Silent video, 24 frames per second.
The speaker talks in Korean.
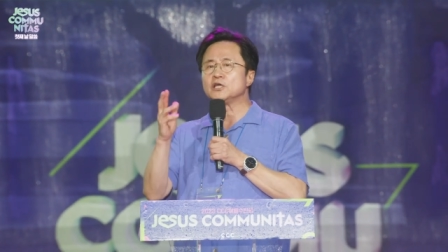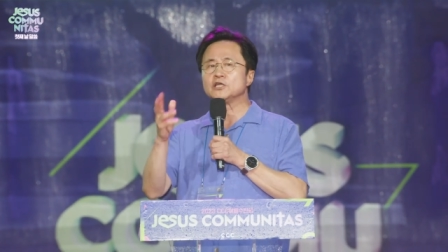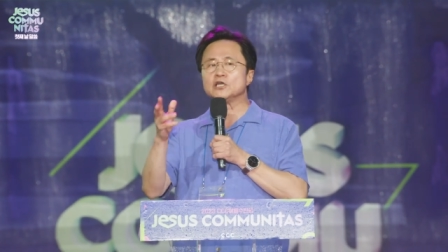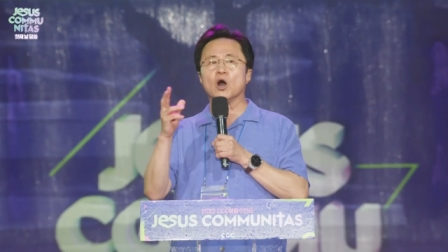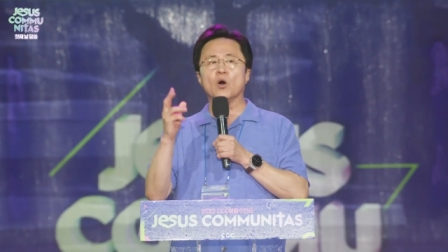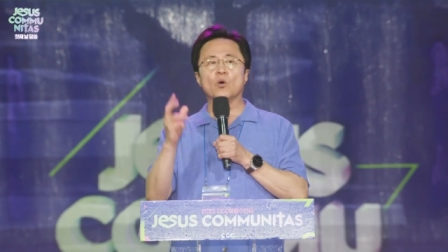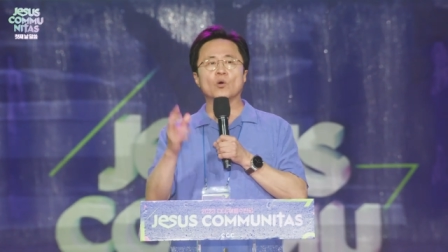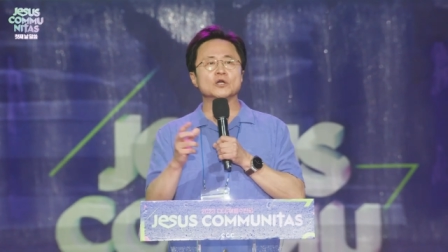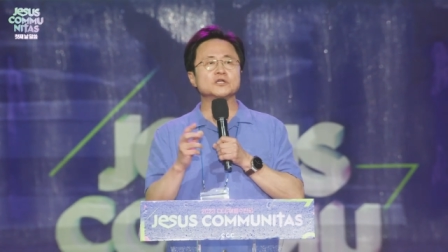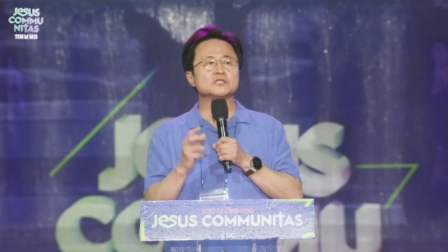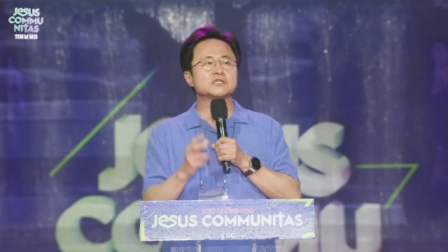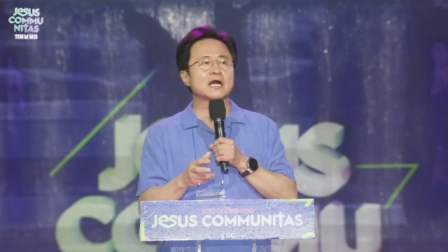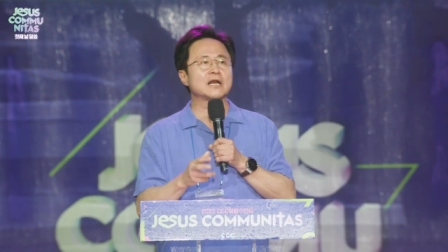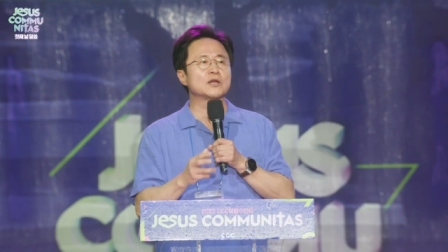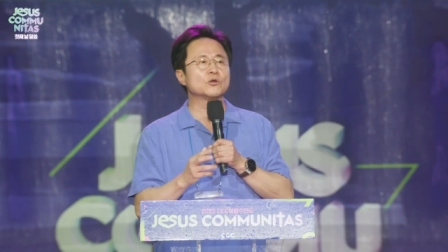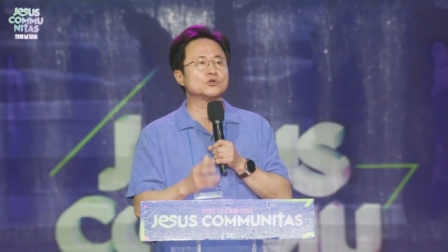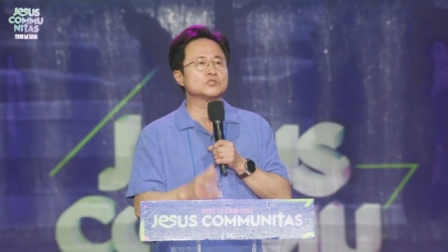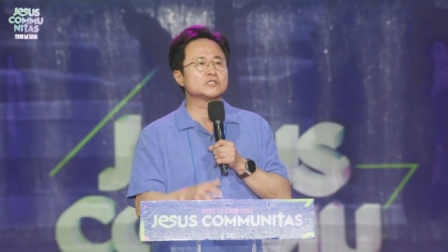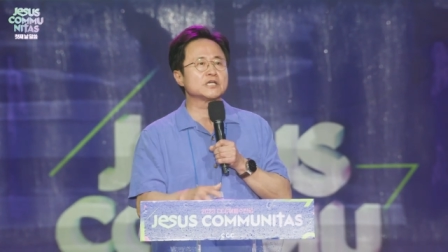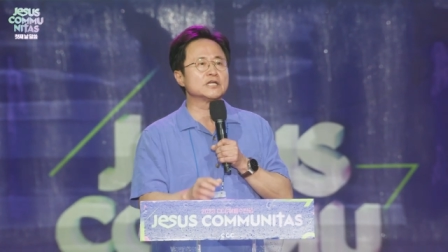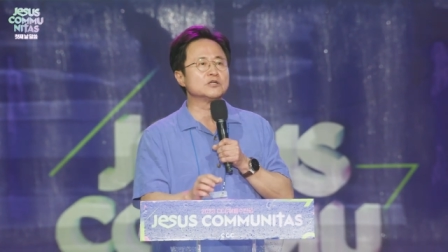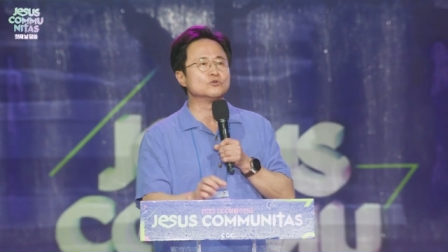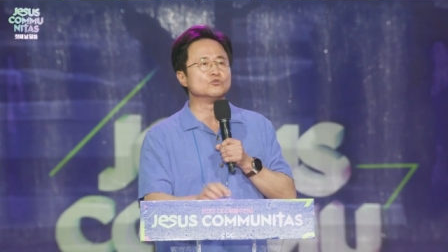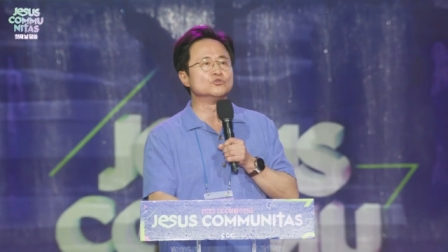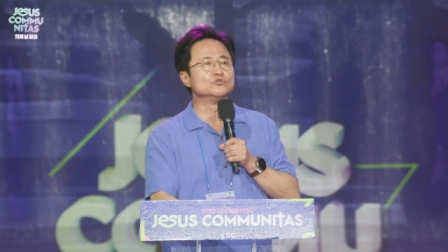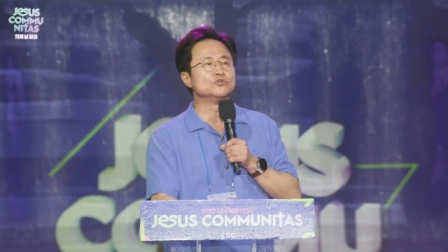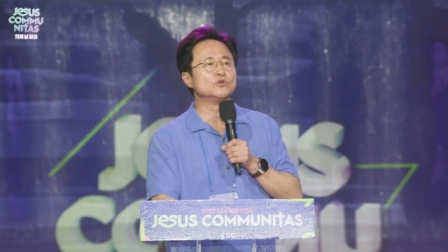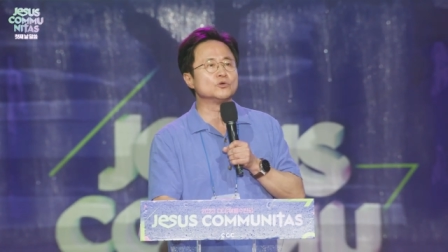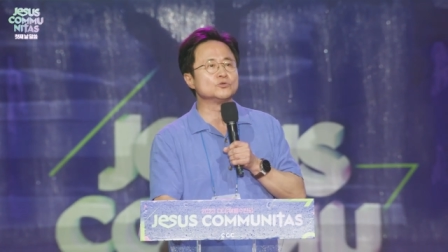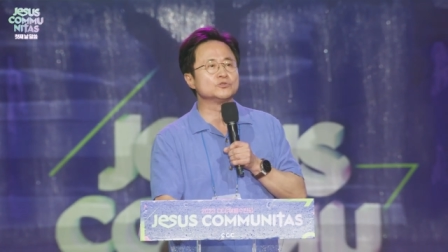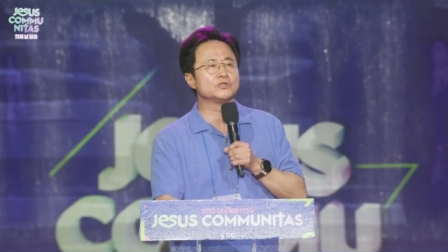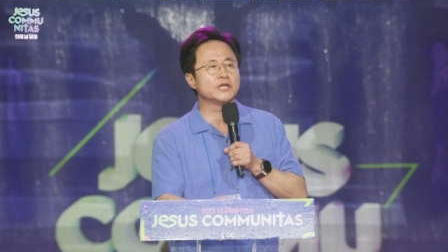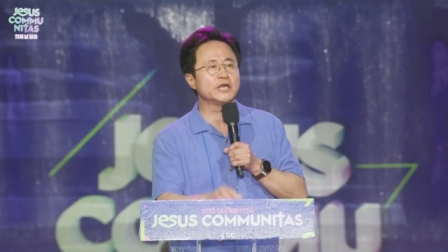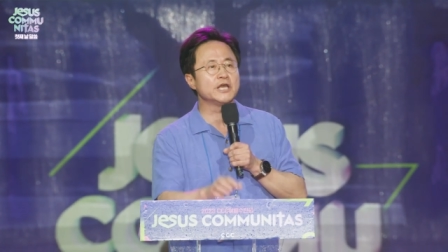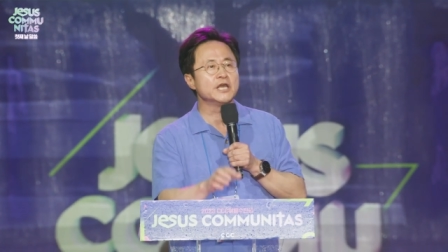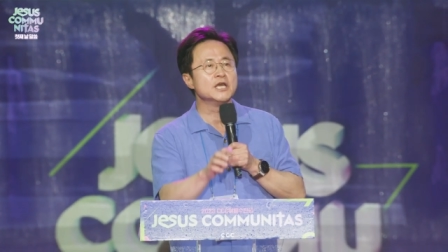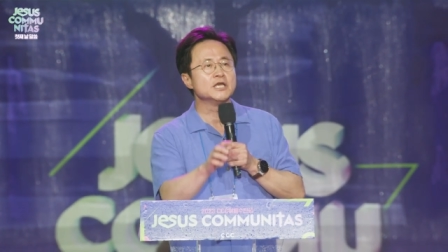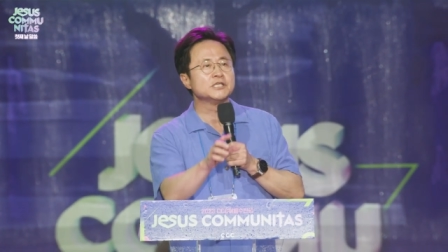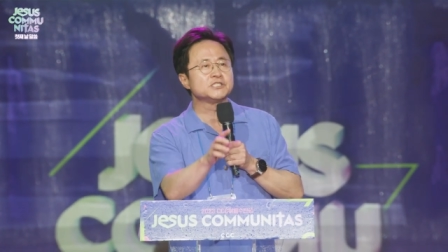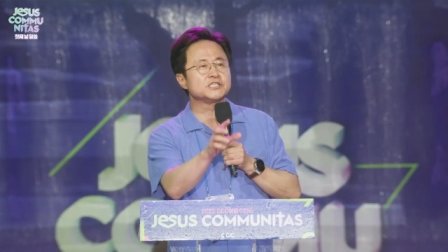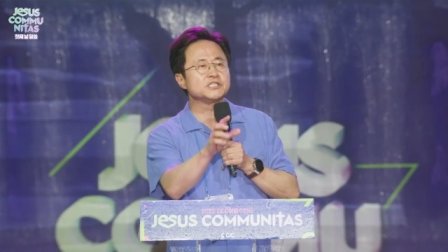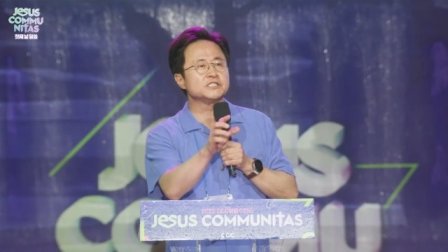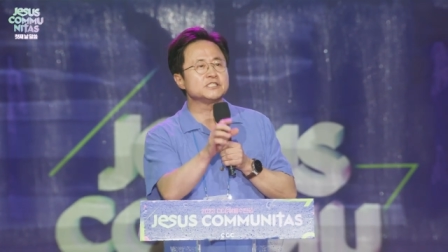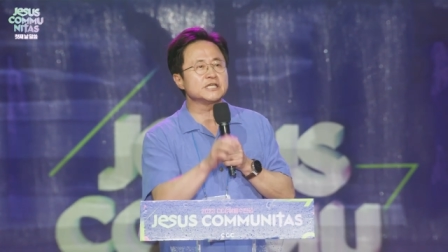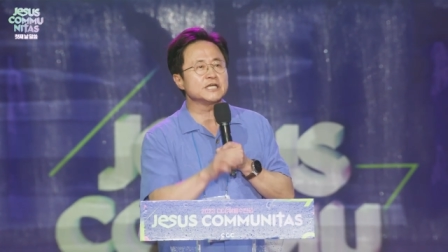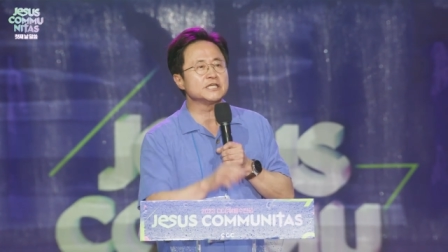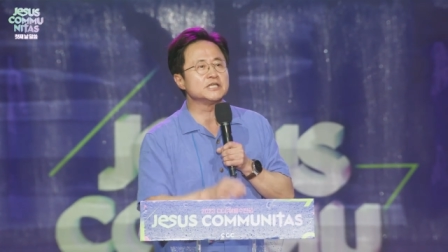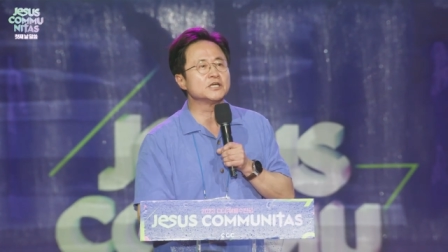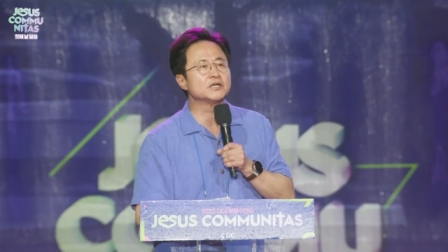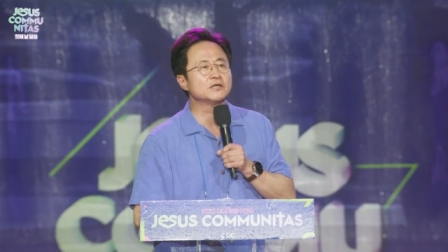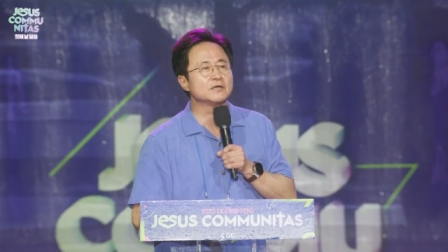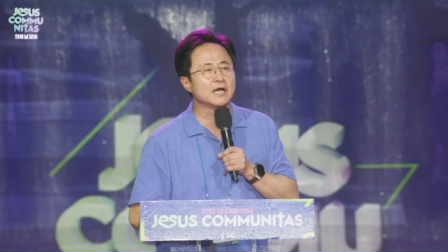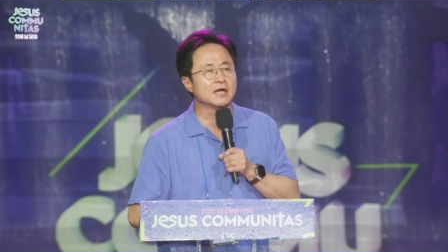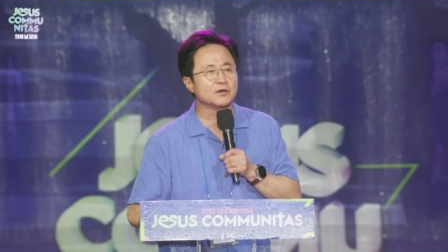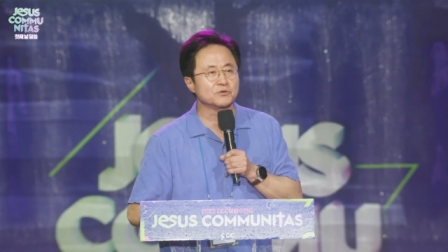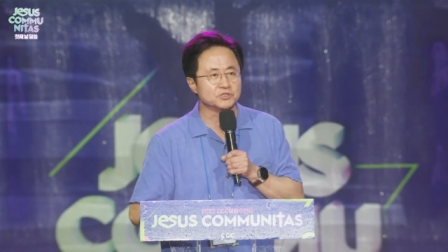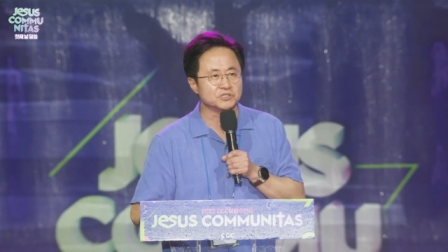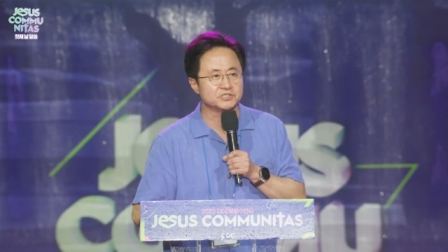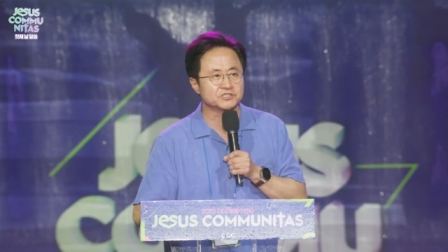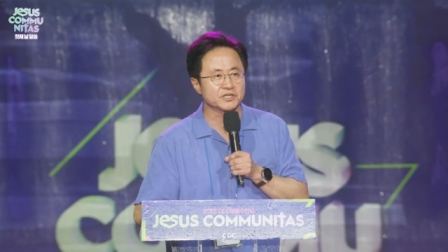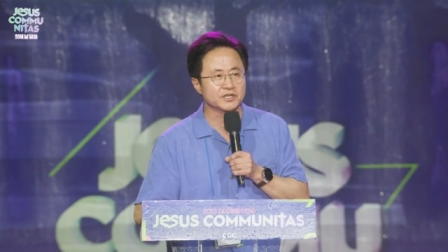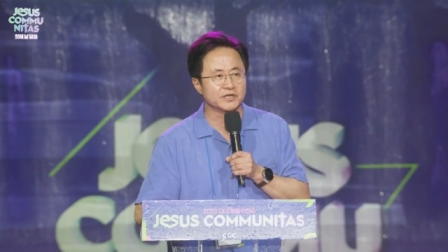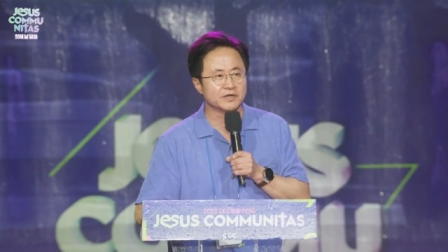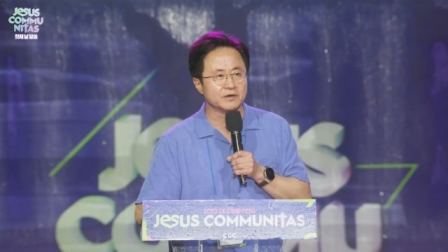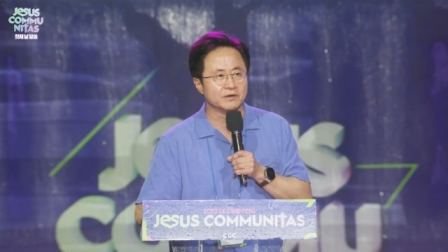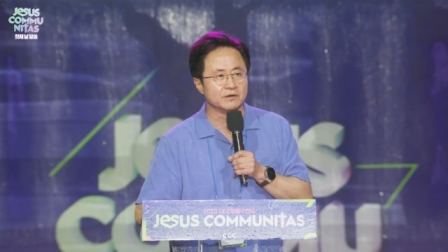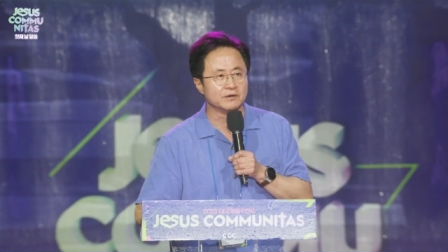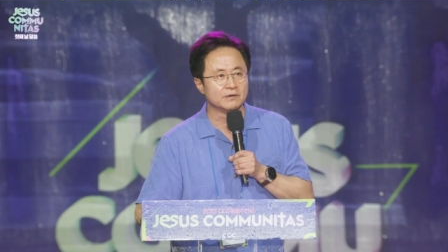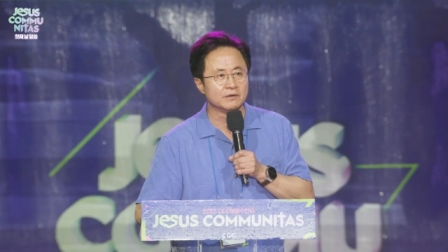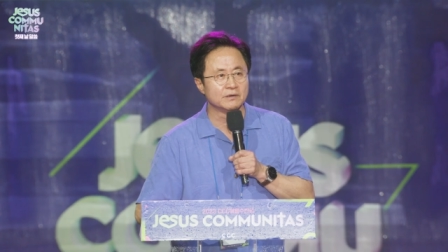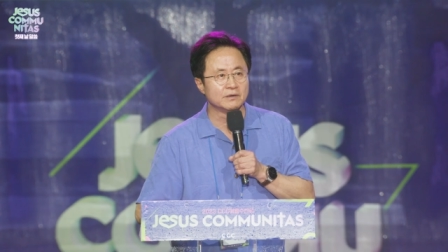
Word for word: 영원히 살고자 하는 운동들이 진짜 일어나고 있어요.